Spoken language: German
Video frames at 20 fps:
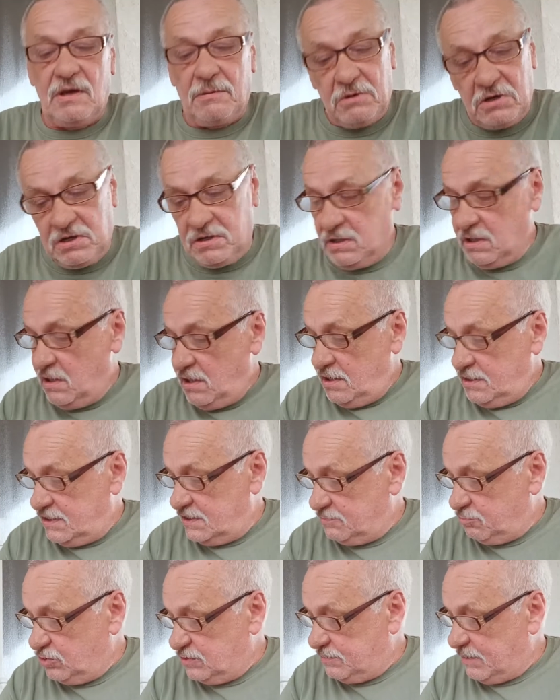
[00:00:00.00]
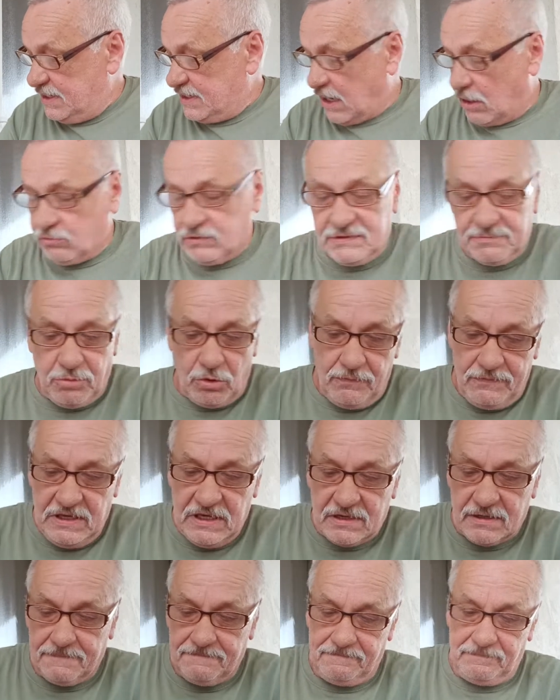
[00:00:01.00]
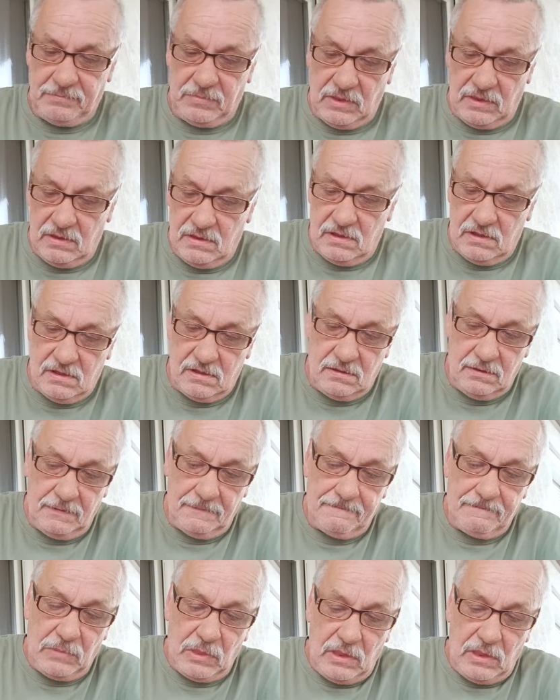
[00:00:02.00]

aber das muss man halt ausprobieren. Ne?